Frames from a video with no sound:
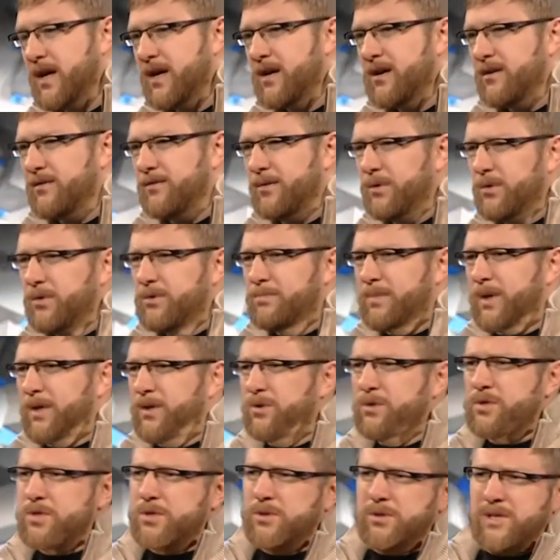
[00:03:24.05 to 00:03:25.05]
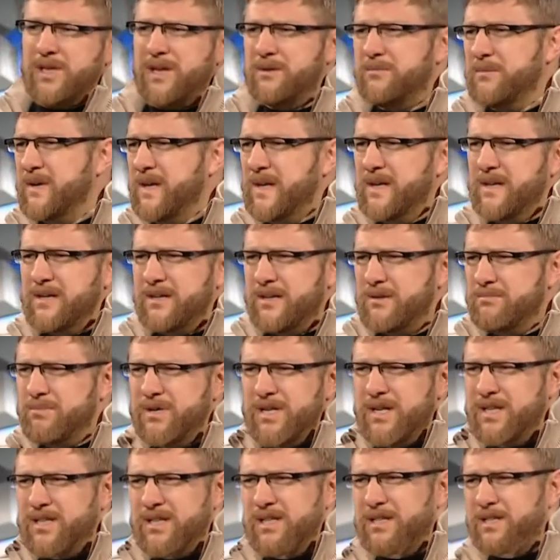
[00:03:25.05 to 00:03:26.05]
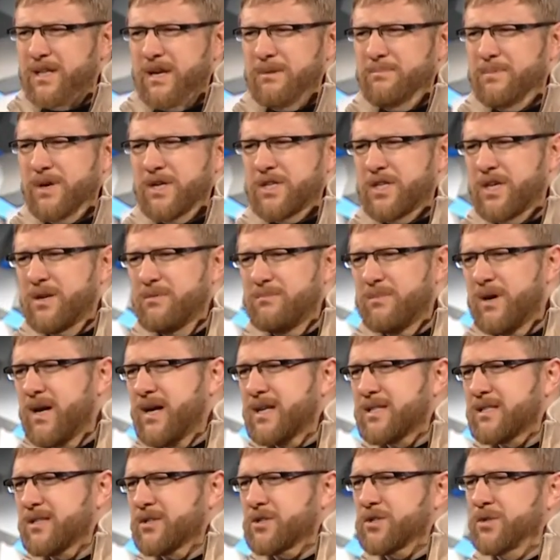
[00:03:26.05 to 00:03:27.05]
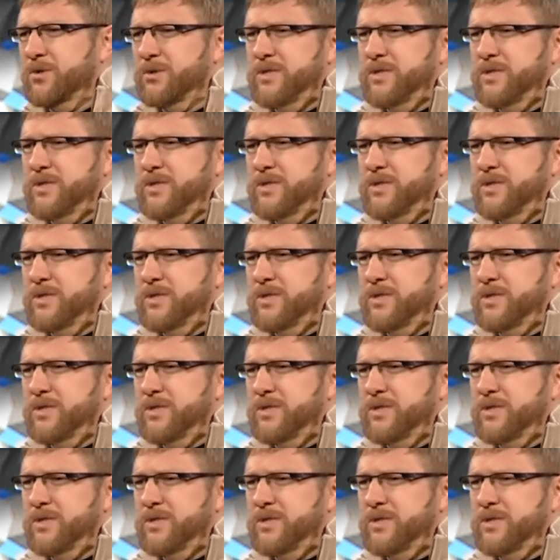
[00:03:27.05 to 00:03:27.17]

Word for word: Врут про то, что там были три пачки масла, что,